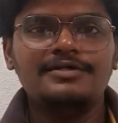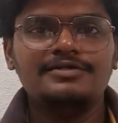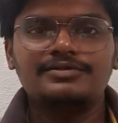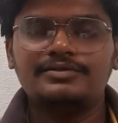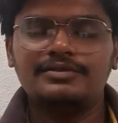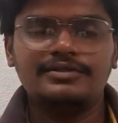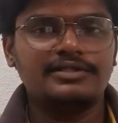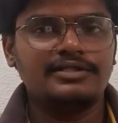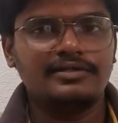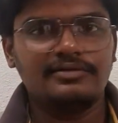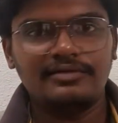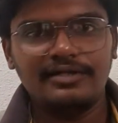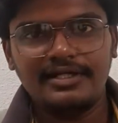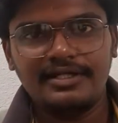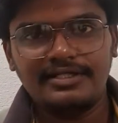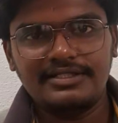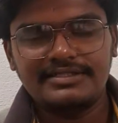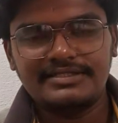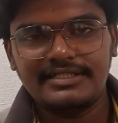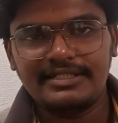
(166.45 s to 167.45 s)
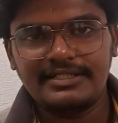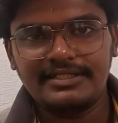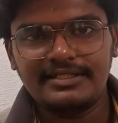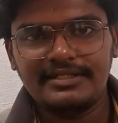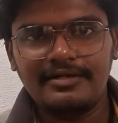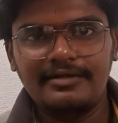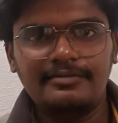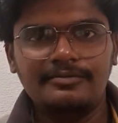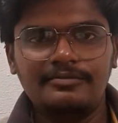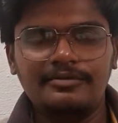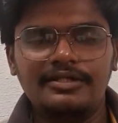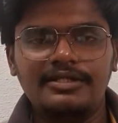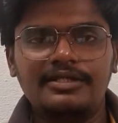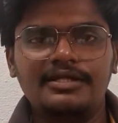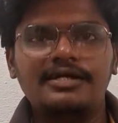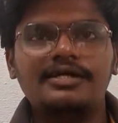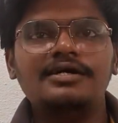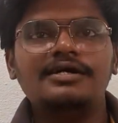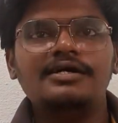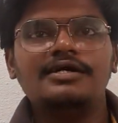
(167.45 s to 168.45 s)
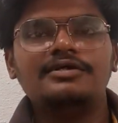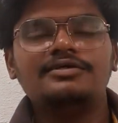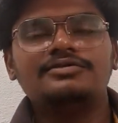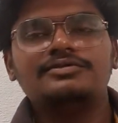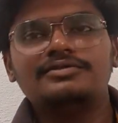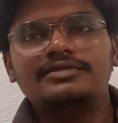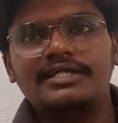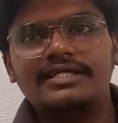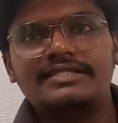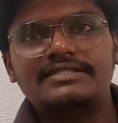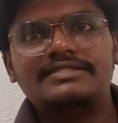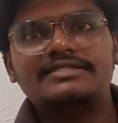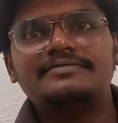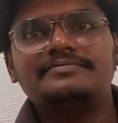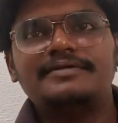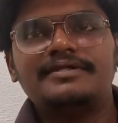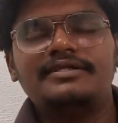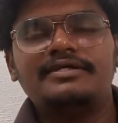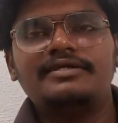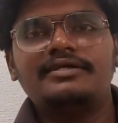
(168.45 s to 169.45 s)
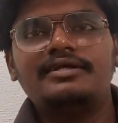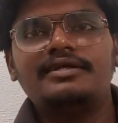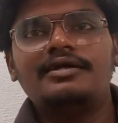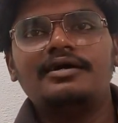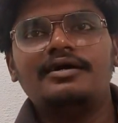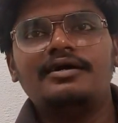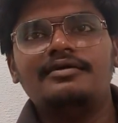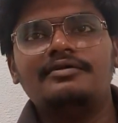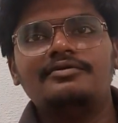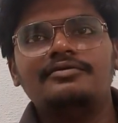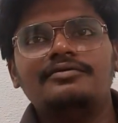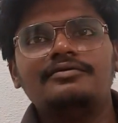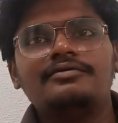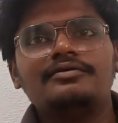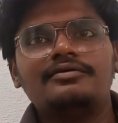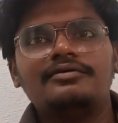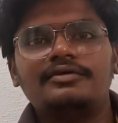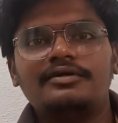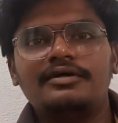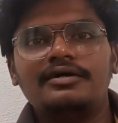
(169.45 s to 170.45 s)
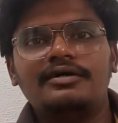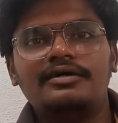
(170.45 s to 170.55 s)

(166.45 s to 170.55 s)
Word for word: ஸோ அந்த ரவுண்டில் என்னால் செலக்ட் ஆக முடியல ஸோ நெக்ஸ்ட்டு பார்த்தீங்கன்னா நான் இன்னொரு ரோல்